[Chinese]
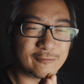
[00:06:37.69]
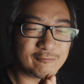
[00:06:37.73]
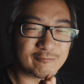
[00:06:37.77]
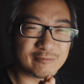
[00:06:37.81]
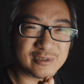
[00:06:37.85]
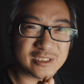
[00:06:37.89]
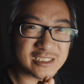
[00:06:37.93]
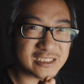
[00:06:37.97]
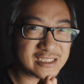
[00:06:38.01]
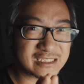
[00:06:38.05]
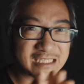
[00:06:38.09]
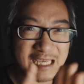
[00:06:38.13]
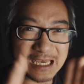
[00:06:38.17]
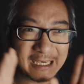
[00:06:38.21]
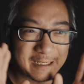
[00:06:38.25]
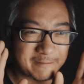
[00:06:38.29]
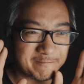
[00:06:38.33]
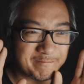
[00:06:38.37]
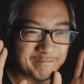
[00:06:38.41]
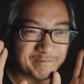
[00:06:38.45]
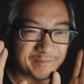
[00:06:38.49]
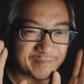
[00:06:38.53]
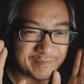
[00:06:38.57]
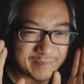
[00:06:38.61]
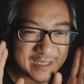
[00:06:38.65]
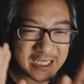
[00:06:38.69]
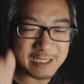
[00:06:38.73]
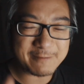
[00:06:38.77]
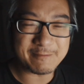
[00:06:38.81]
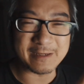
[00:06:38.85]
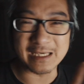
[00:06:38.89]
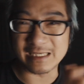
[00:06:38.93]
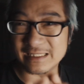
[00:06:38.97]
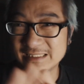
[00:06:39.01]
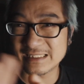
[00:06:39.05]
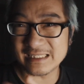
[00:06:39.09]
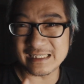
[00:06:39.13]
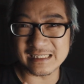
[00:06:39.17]
不是在批
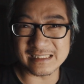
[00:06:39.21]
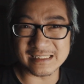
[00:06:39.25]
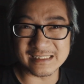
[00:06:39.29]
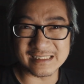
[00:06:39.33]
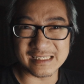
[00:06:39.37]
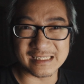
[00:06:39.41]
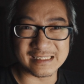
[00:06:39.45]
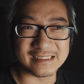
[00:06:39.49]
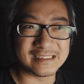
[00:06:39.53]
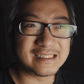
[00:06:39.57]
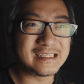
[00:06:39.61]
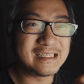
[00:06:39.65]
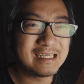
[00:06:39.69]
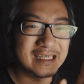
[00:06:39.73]
评任何人，